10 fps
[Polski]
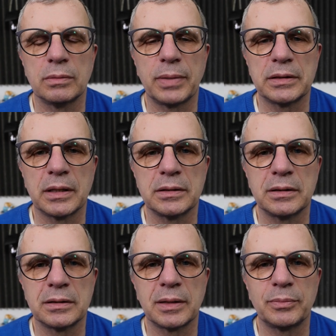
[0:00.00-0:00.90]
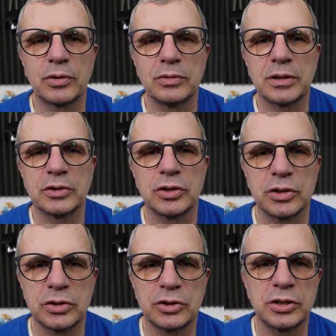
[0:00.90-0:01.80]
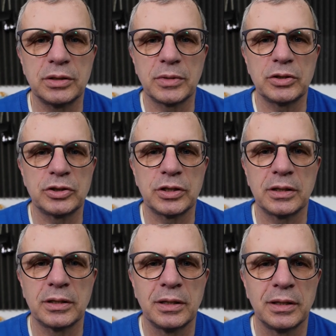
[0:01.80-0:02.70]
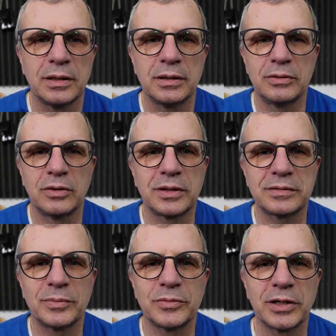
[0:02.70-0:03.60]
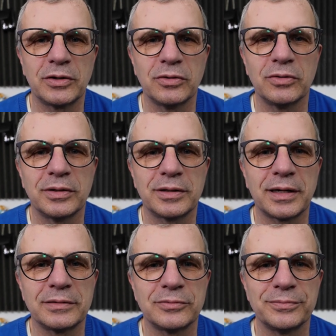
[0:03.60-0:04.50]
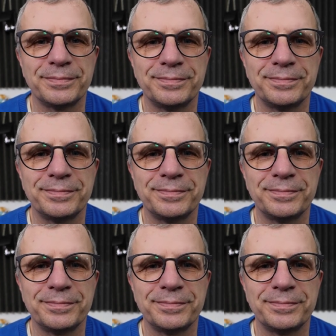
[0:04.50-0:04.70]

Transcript: do badań na broń. Także trzymaj się, do następnego razu.